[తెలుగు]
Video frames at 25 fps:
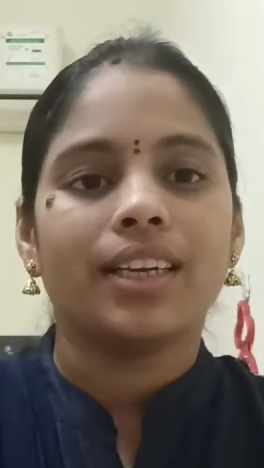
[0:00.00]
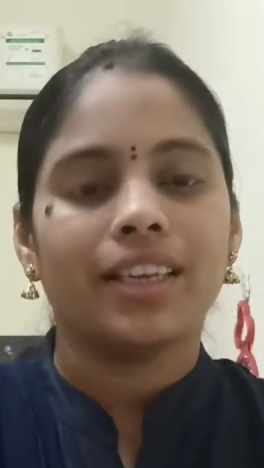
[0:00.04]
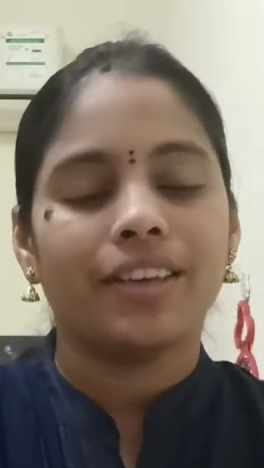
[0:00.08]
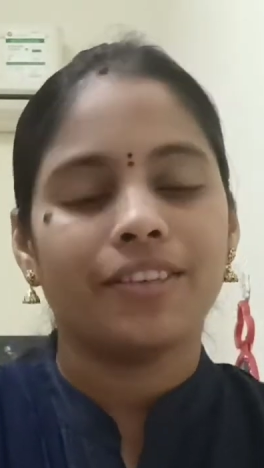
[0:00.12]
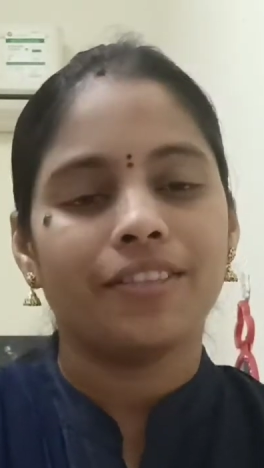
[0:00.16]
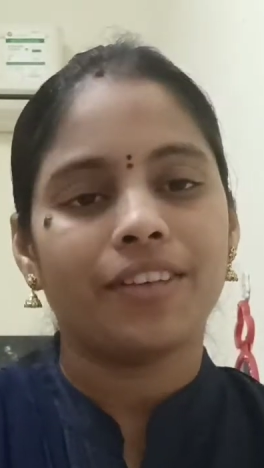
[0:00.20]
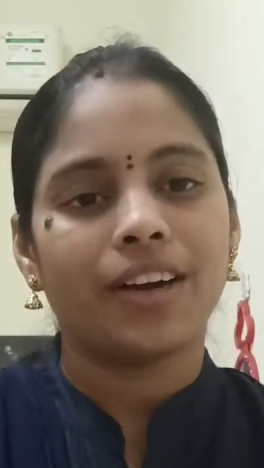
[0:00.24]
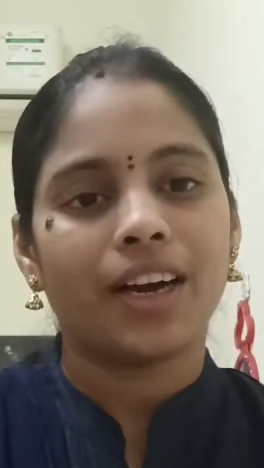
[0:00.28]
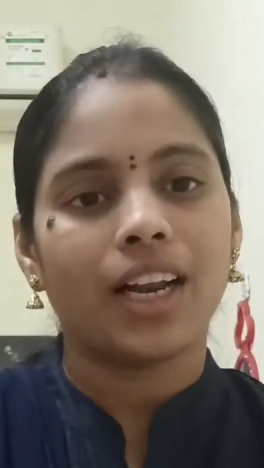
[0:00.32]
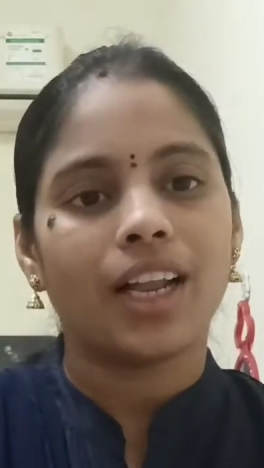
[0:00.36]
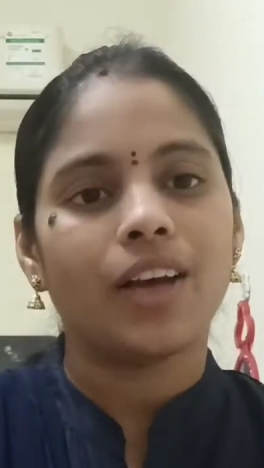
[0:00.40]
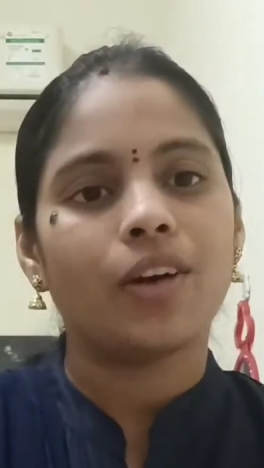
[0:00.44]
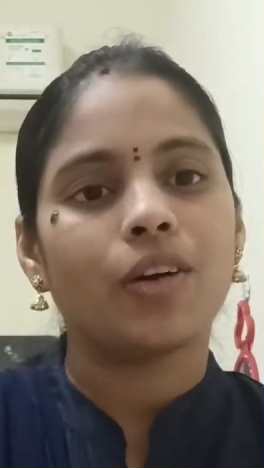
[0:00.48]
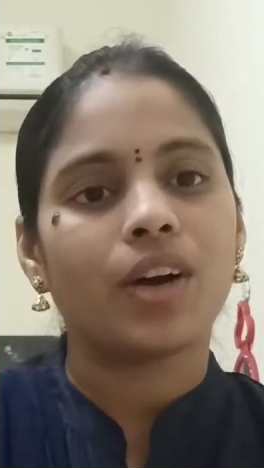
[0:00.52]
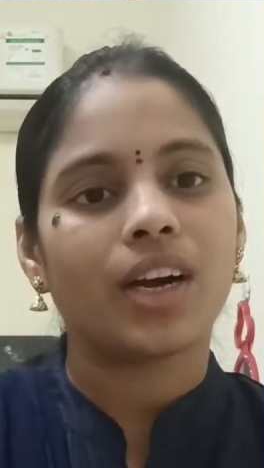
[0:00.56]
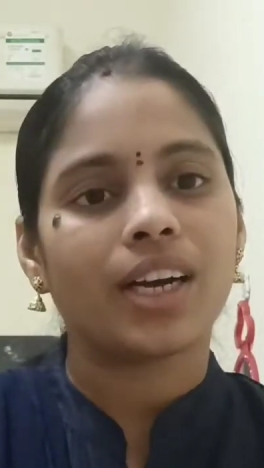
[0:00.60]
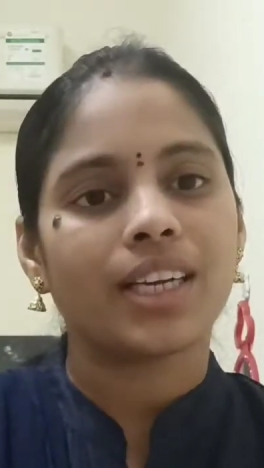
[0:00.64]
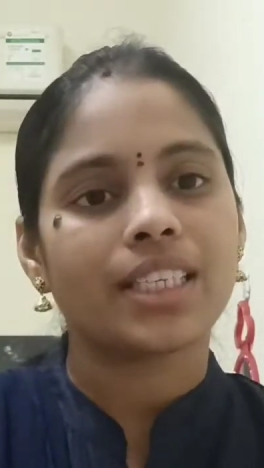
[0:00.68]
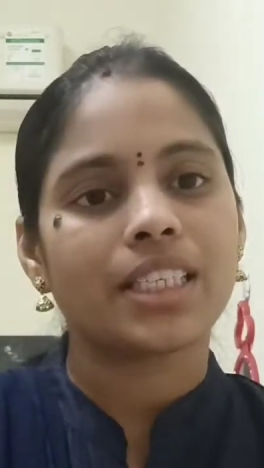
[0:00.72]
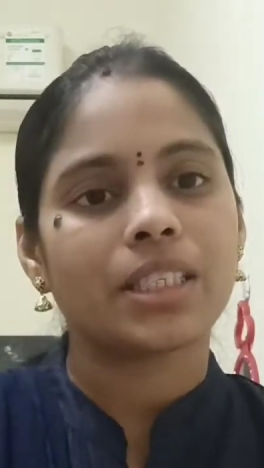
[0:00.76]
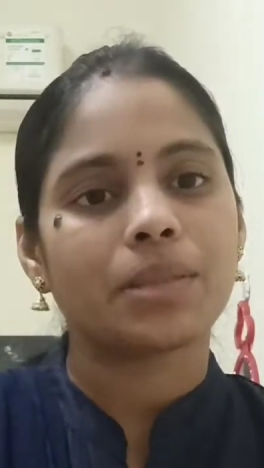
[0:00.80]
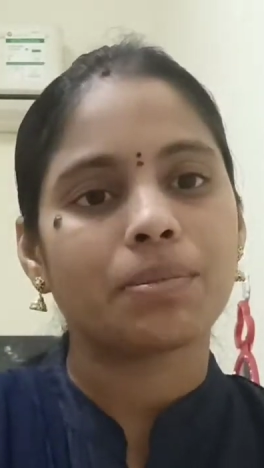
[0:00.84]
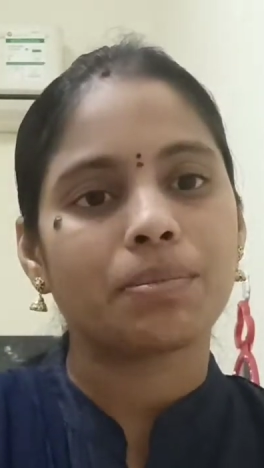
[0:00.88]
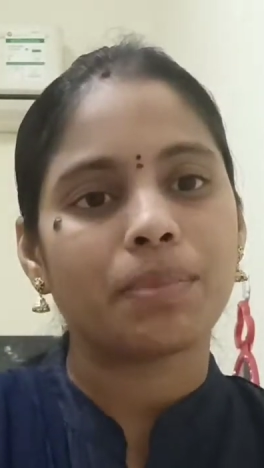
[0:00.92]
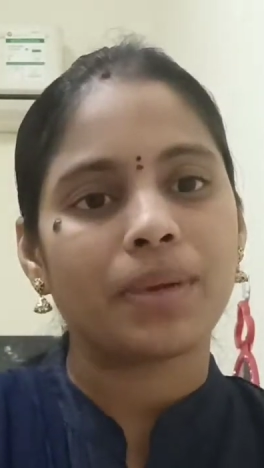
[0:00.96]
ఇవాళ ఒక
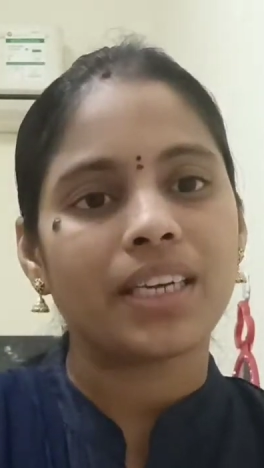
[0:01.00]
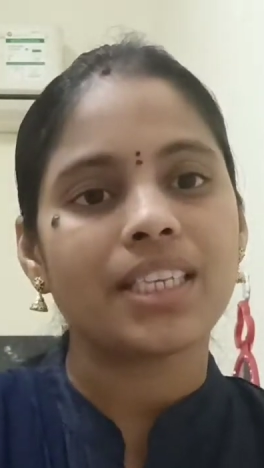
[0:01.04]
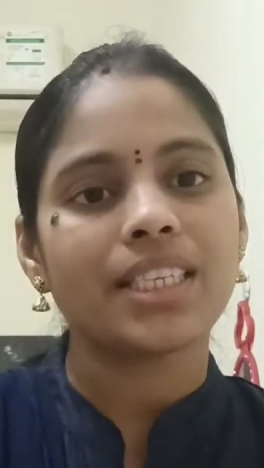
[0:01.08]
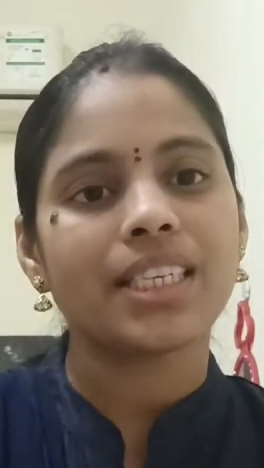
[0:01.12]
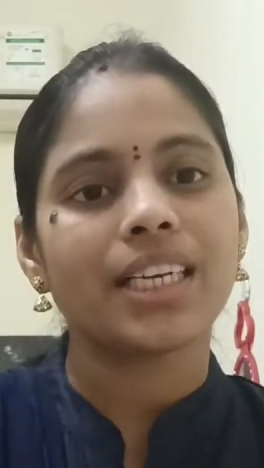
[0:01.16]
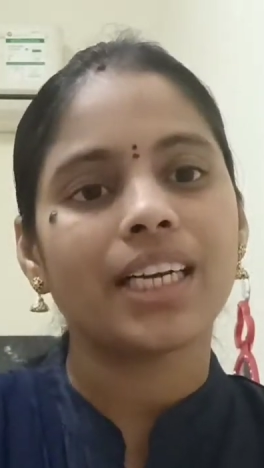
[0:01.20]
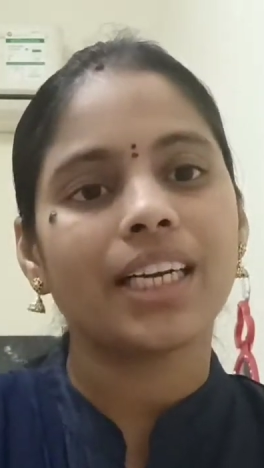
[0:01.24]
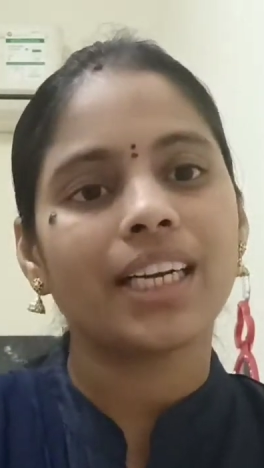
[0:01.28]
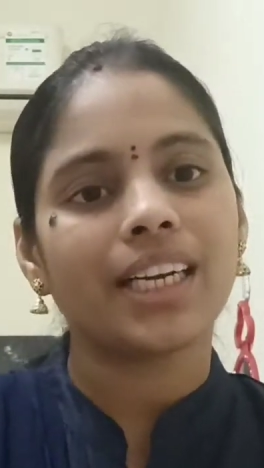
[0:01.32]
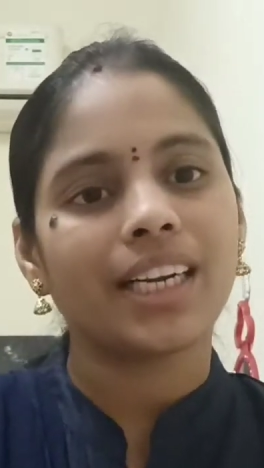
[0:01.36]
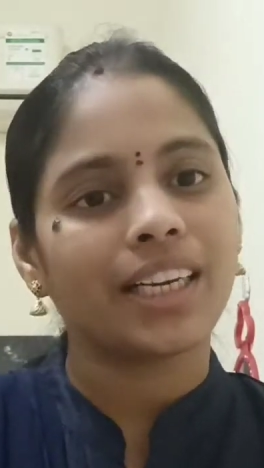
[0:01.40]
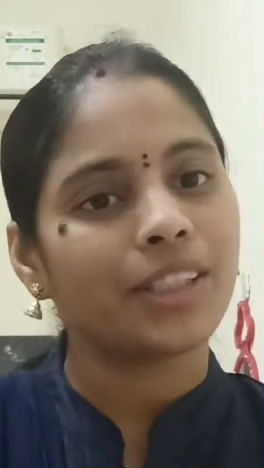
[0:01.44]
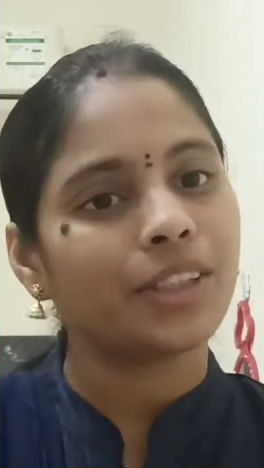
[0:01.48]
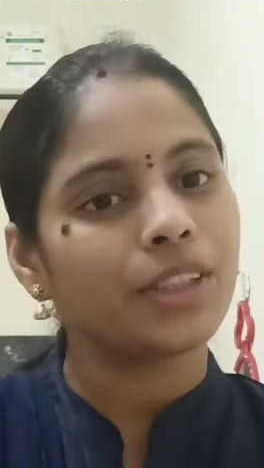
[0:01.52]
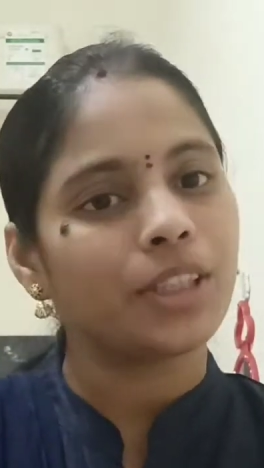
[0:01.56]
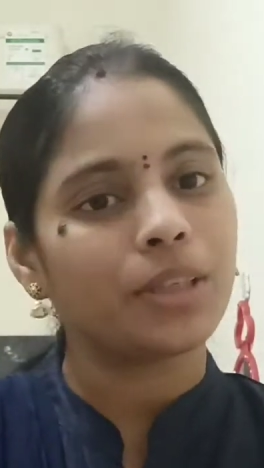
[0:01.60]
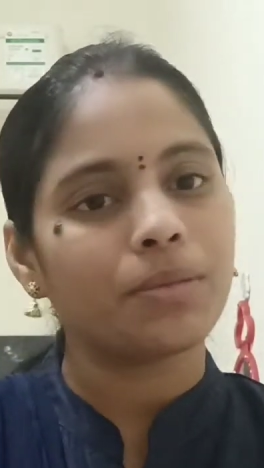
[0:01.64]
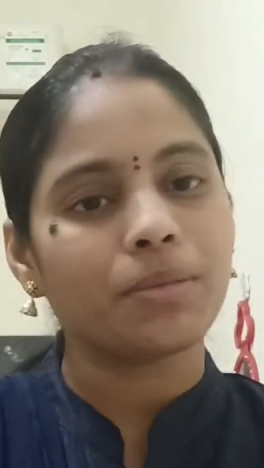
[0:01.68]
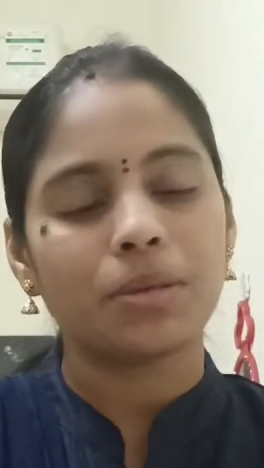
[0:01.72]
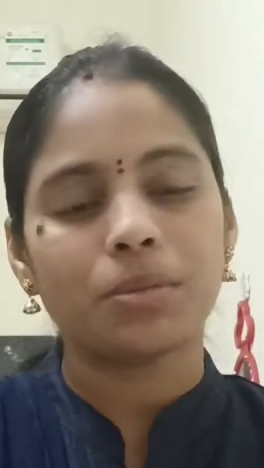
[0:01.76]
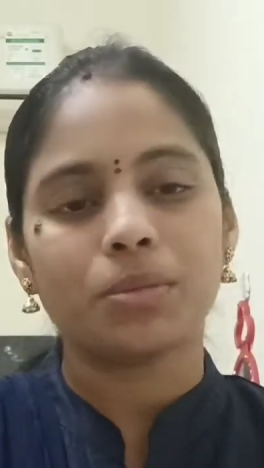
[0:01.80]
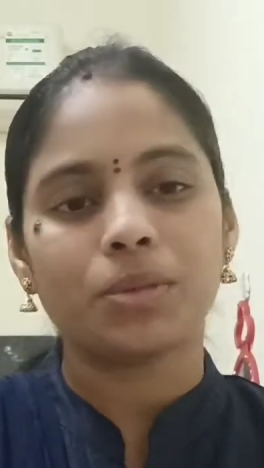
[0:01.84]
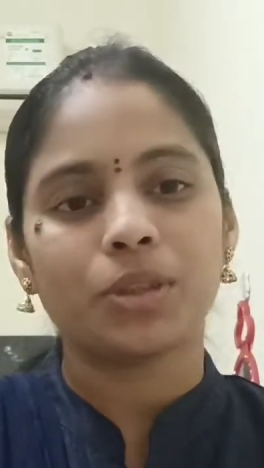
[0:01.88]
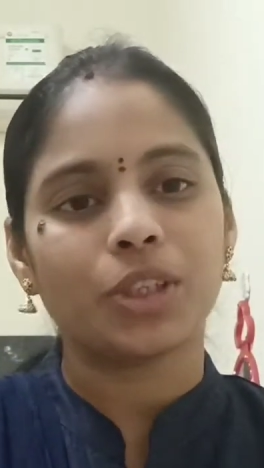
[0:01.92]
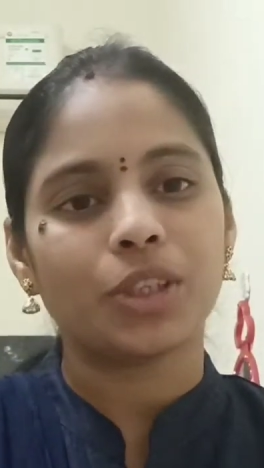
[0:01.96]
స్పెషల్ డ్రింక్తో
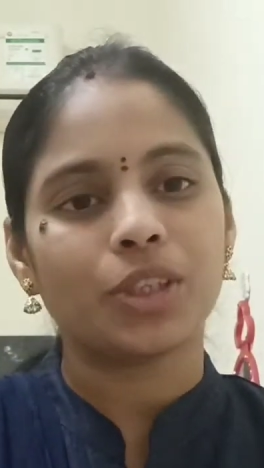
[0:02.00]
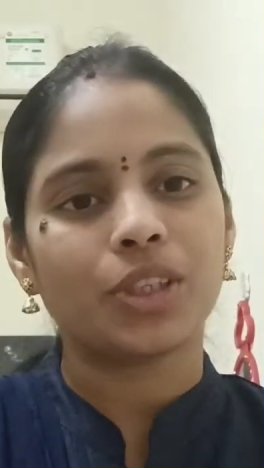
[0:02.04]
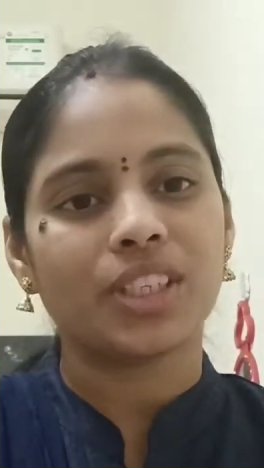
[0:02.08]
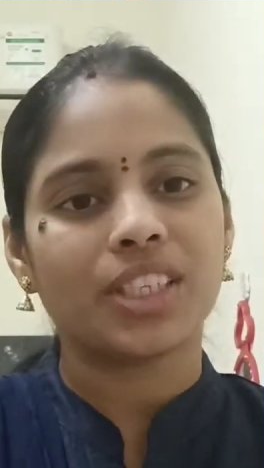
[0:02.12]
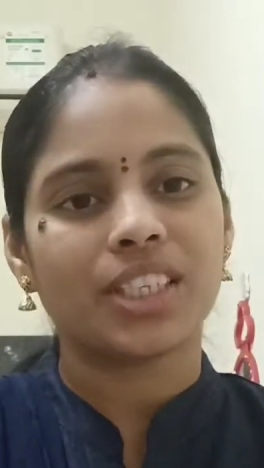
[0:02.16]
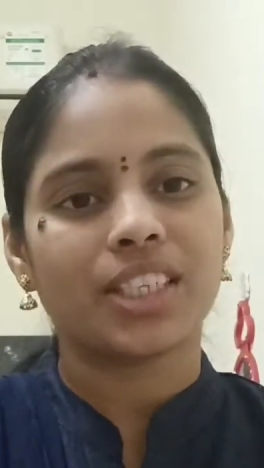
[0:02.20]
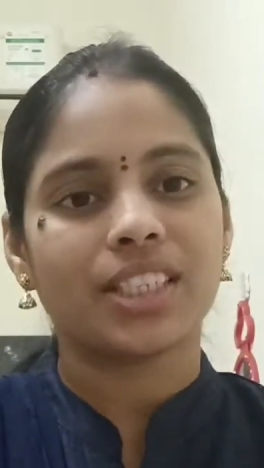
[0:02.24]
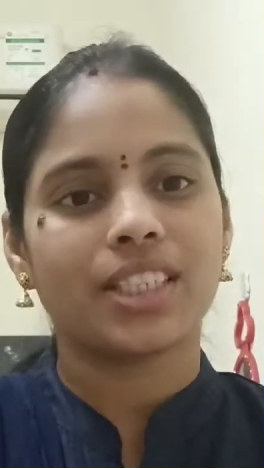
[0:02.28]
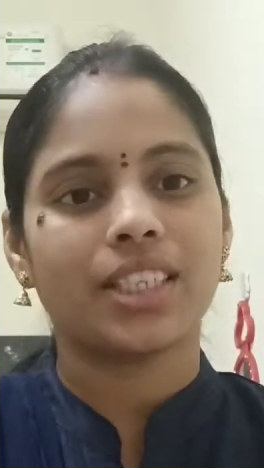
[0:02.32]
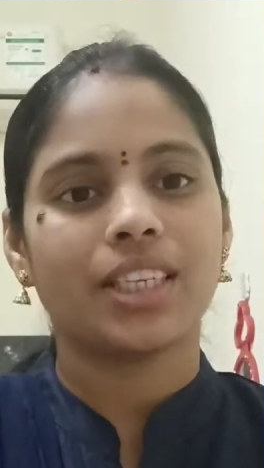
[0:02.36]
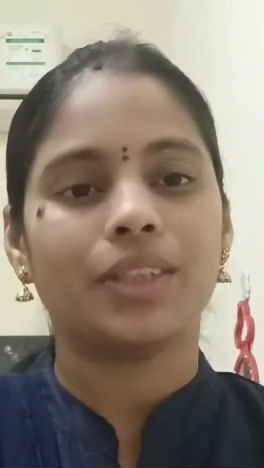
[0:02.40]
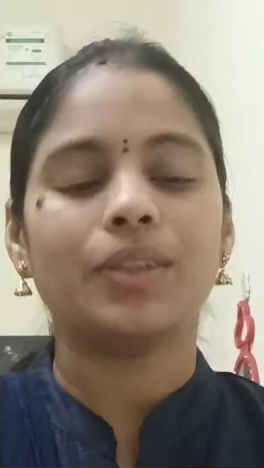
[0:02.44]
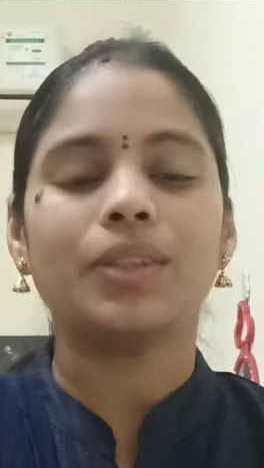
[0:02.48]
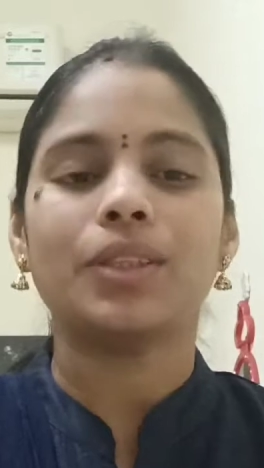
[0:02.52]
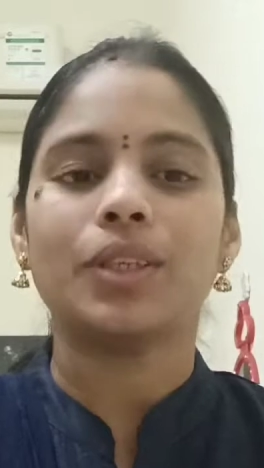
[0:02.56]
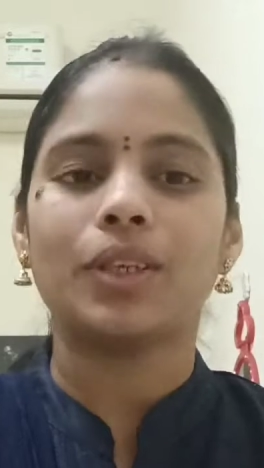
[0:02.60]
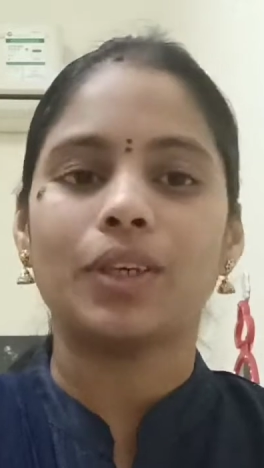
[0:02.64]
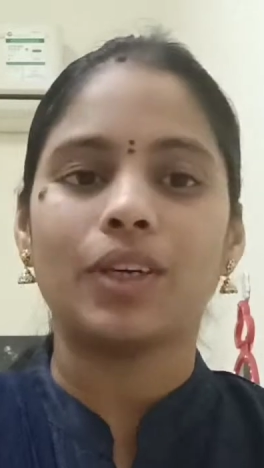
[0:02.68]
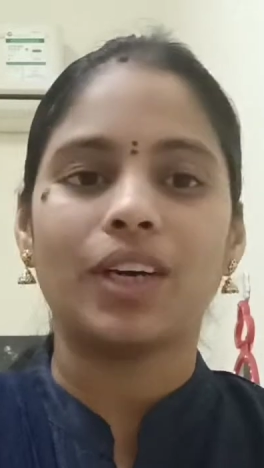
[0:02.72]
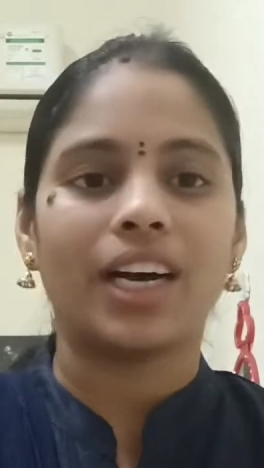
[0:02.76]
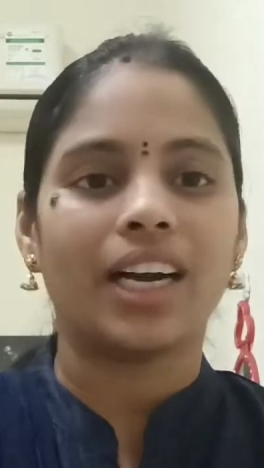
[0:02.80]
మీ ముందుకు వచ్చేసాను సో